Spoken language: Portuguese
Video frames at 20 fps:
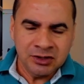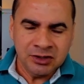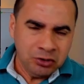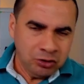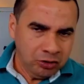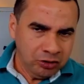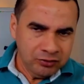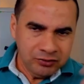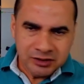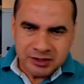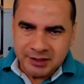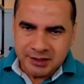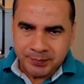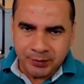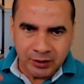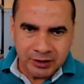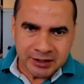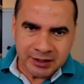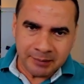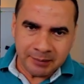Ou você
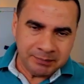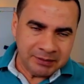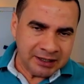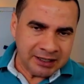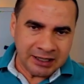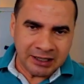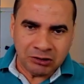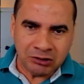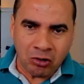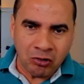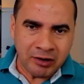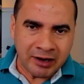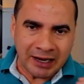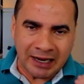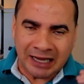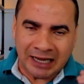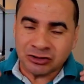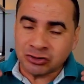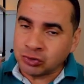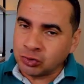pode aplicar
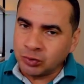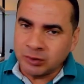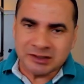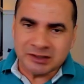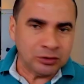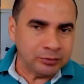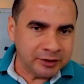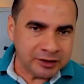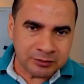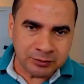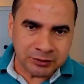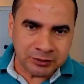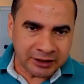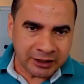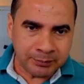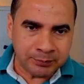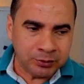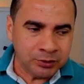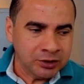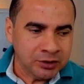as duas ao mesmo
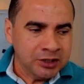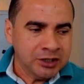tempo